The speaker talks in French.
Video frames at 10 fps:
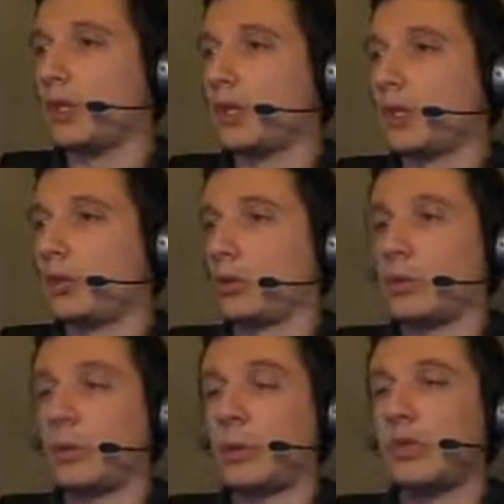Donc ça
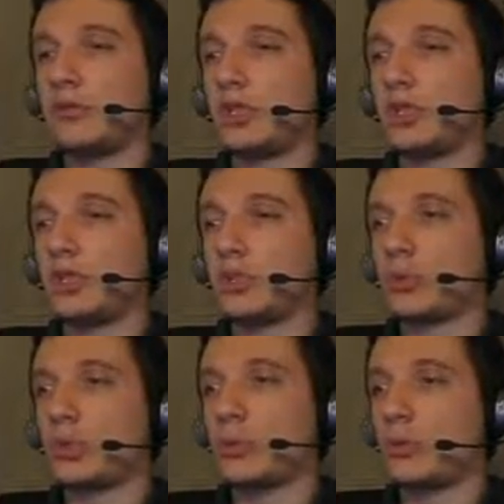permet de faire des
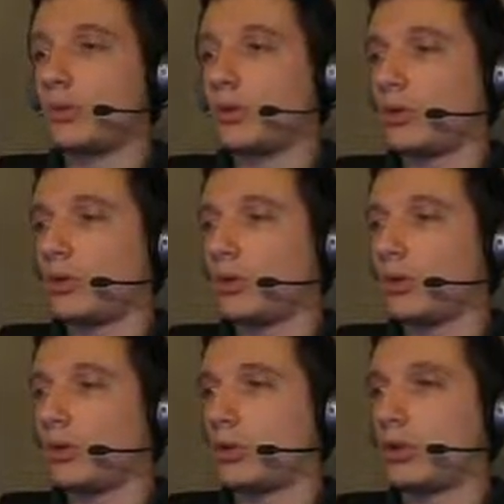jointures
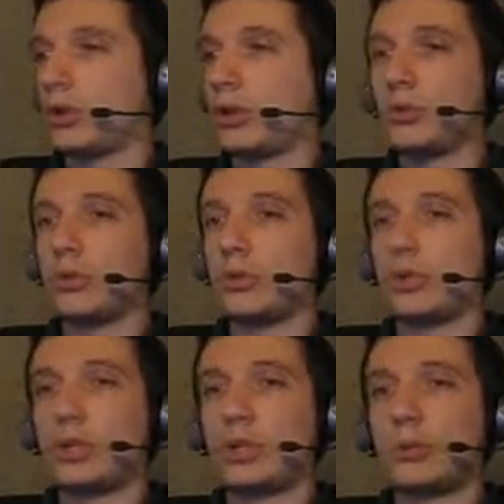
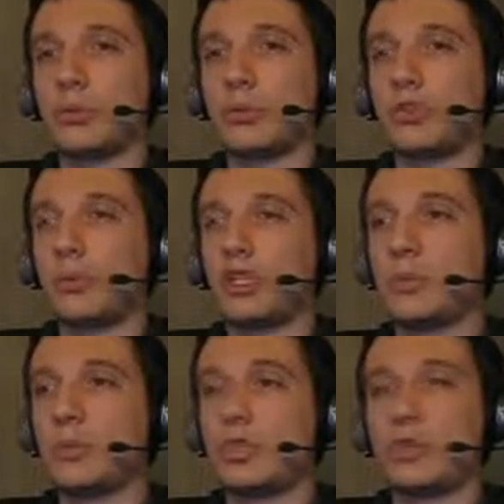comme, comme si
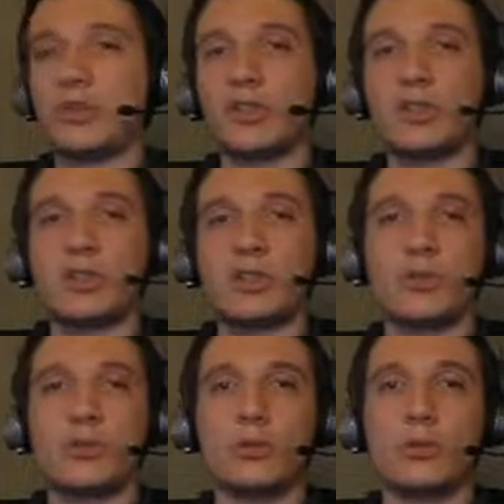Wikipédia en fait était
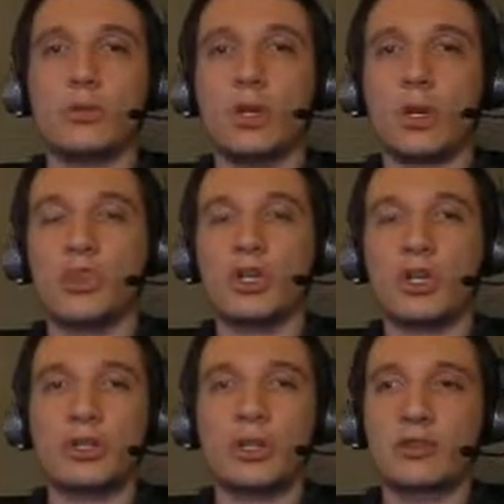une
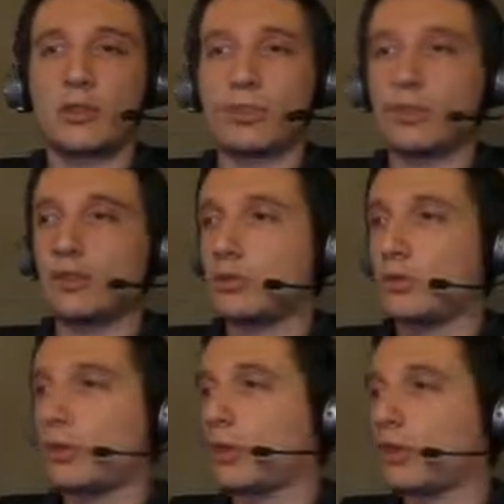gigantesque base de
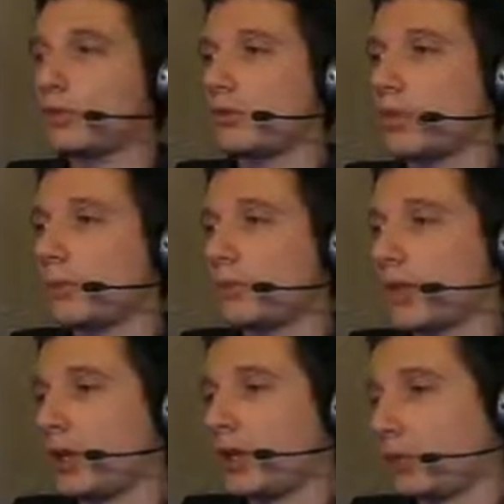données relationnelle.
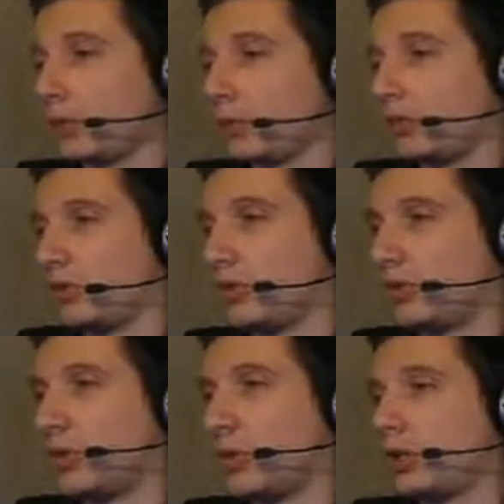Donc c'est
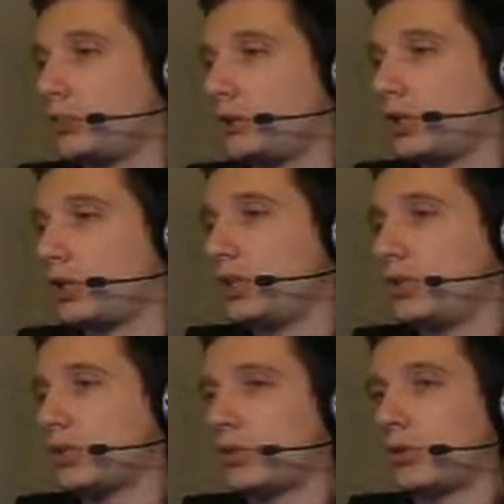vraiment un outil
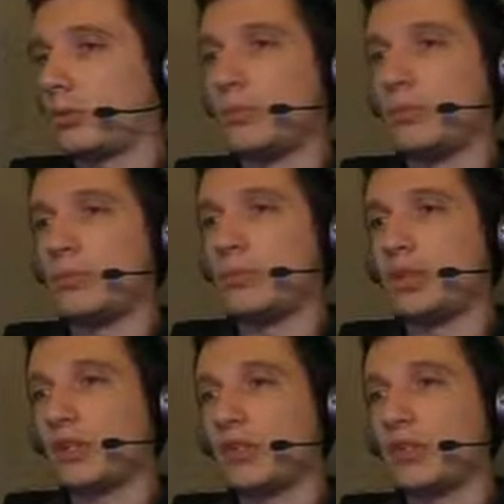
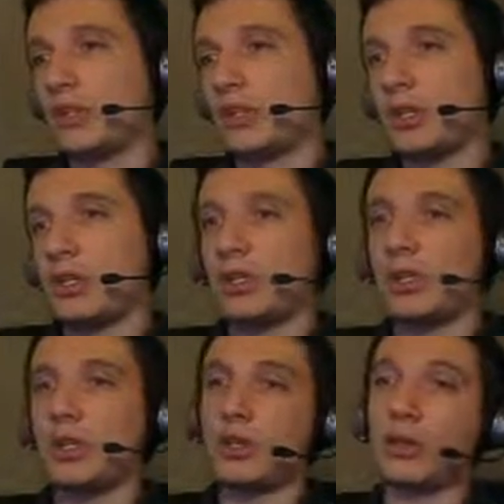bien fait
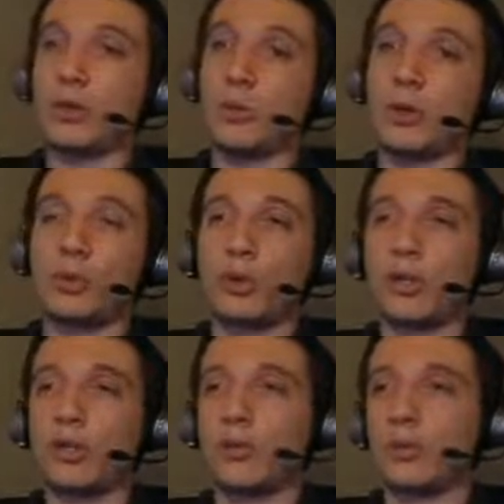et euh, mais en même temps
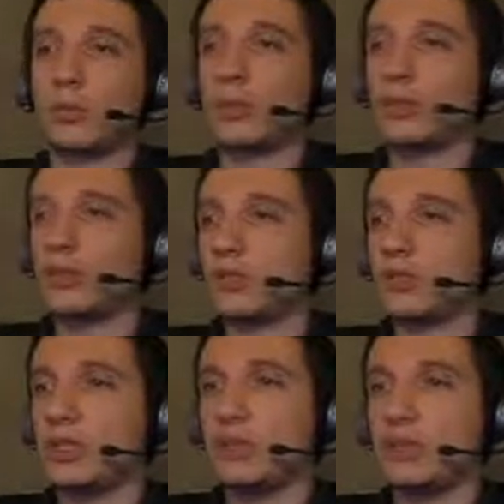assez complexe à
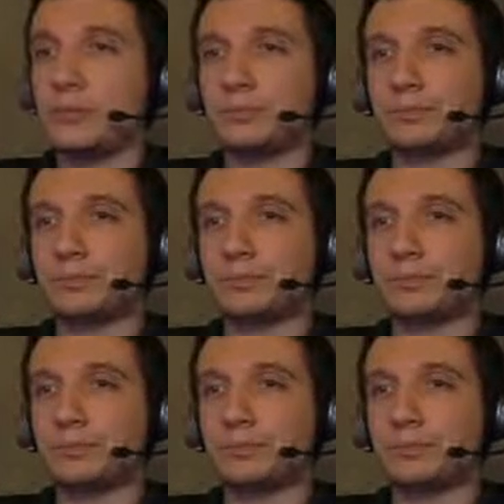utiliser.